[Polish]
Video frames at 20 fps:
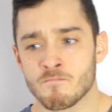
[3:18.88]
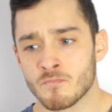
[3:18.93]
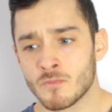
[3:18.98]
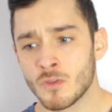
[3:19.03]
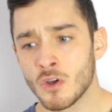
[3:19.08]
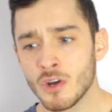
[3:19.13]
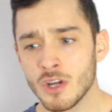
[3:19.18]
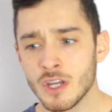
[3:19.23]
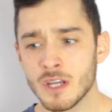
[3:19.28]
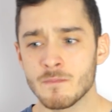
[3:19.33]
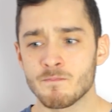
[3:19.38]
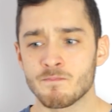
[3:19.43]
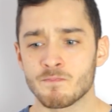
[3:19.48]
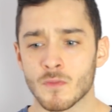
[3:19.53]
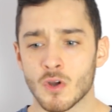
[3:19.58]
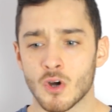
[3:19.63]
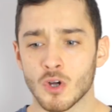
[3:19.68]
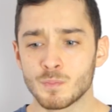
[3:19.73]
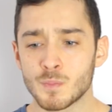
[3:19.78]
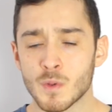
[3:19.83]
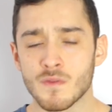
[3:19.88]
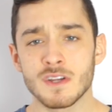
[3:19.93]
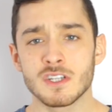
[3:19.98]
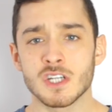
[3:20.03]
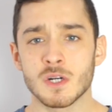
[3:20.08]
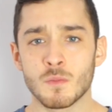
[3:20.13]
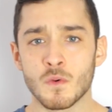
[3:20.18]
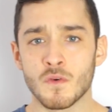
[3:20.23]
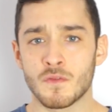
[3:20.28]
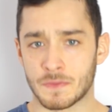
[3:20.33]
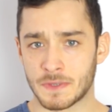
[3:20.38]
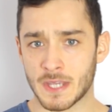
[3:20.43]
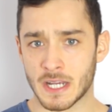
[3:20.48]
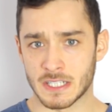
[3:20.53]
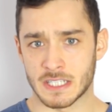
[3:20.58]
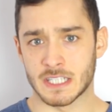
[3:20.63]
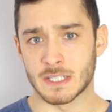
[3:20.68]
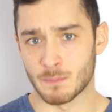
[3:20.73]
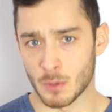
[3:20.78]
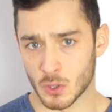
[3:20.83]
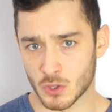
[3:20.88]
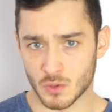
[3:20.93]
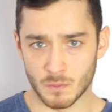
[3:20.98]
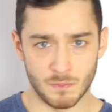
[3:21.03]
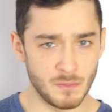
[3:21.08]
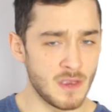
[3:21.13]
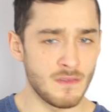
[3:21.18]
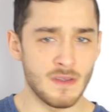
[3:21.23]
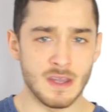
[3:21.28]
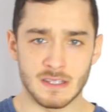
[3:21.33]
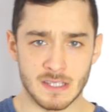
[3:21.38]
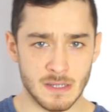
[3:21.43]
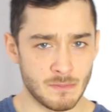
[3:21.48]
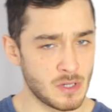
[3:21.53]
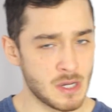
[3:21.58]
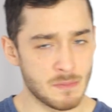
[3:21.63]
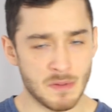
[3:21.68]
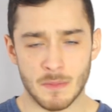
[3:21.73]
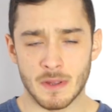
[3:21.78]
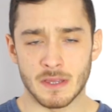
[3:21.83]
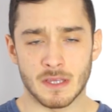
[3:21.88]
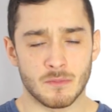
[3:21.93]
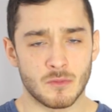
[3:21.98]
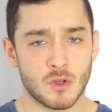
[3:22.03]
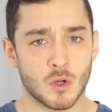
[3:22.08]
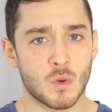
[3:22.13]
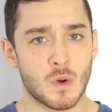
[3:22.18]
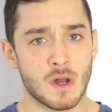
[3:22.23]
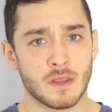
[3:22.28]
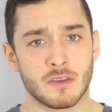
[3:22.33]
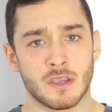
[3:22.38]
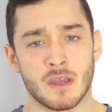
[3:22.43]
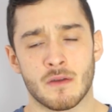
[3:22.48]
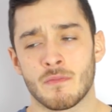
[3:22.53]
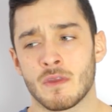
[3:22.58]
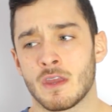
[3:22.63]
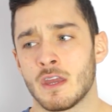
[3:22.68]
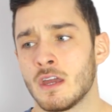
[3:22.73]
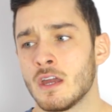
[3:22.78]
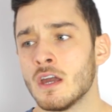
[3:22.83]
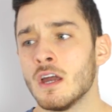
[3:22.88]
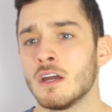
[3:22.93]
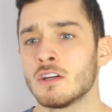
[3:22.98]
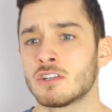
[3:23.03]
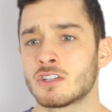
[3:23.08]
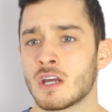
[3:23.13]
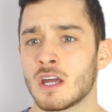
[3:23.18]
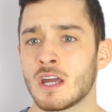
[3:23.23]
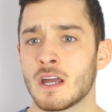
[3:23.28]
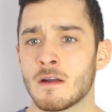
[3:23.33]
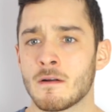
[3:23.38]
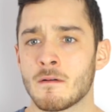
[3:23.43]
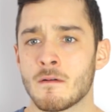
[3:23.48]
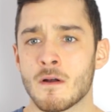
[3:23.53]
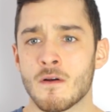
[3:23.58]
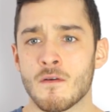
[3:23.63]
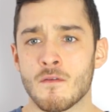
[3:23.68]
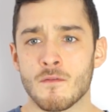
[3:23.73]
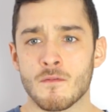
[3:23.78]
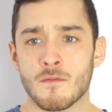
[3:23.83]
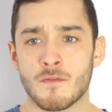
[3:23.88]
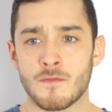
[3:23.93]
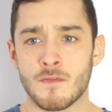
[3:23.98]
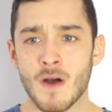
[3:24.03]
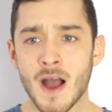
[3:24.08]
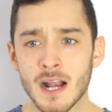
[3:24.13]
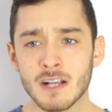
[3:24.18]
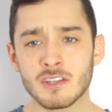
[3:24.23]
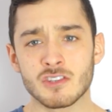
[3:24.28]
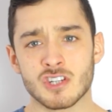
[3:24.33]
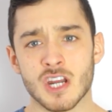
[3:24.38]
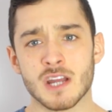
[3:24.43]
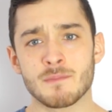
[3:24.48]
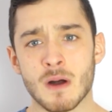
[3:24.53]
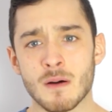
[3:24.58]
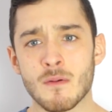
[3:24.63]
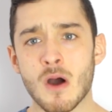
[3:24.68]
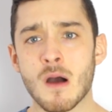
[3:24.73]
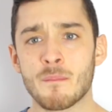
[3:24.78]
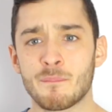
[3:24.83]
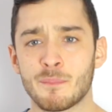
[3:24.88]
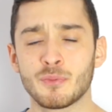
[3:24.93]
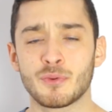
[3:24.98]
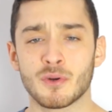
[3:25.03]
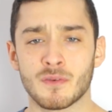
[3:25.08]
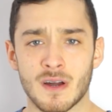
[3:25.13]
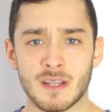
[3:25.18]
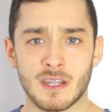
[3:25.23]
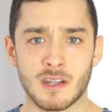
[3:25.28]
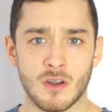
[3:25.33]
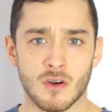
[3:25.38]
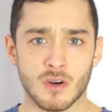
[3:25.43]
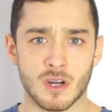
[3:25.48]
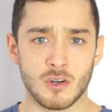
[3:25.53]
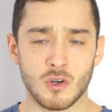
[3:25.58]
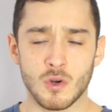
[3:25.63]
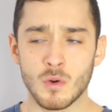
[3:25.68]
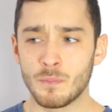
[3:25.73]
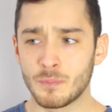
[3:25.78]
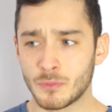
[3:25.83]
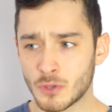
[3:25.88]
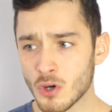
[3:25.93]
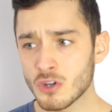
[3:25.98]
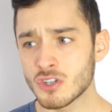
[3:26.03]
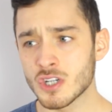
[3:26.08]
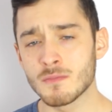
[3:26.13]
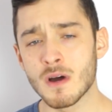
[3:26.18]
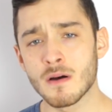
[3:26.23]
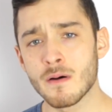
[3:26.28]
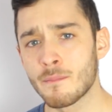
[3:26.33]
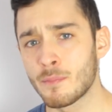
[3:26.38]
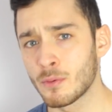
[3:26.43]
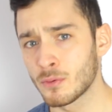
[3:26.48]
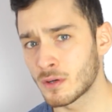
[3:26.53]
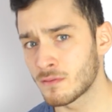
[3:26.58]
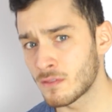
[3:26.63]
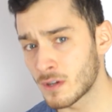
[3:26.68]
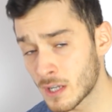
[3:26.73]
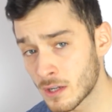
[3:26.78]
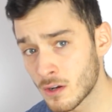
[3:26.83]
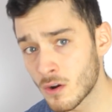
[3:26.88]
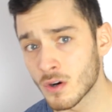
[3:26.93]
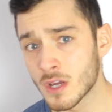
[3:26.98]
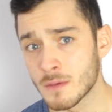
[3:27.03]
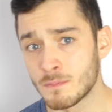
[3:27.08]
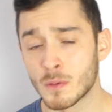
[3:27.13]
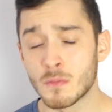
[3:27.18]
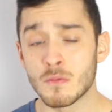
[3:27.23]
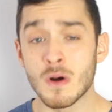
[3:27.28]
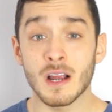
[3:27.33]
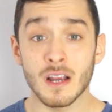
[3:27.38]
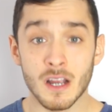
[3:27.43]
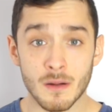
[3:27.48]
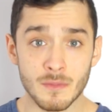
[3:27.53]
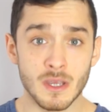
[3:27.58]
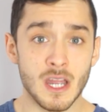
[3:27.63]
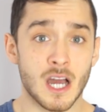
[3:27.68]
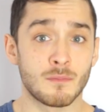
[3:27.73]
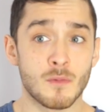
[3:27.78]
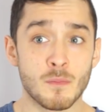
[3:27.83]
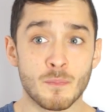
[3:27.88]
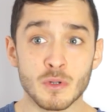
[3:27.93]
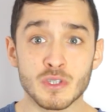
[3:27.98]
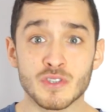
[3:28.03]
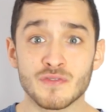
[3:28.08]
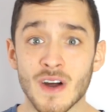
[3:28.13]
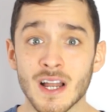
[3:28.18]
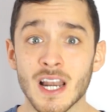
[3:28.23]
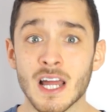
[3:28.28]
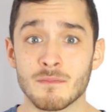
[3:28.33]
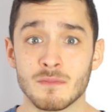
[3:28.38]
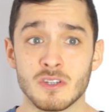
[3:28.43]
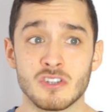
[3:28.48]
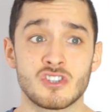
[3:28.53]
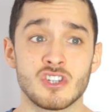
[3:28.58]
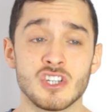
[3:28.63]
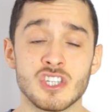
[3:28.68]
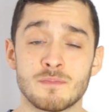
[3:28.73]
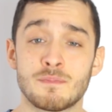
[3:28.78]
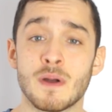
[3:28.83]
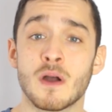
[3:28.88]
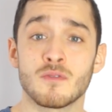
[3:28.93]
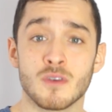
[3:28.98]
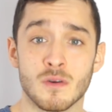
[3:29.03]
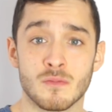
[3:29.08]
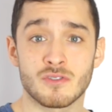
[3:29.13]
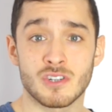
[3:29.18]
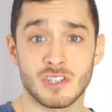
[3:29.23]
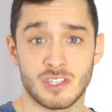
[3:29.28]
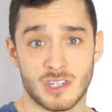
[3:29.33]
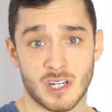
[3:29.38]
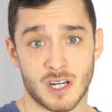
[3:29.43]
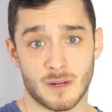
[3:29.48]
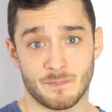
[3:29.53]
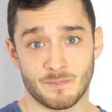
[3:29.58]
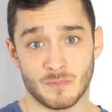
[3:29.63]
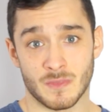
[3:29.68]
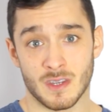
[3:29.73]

No i odpowiedział mu w ten sposób, mniej więcej, bo nie pamiętam dokładnie, że fakt, że mam amputowane nogi lub to, że mam amputowane nogi pomaga mi albo pozwala mi żyć pełnią życia.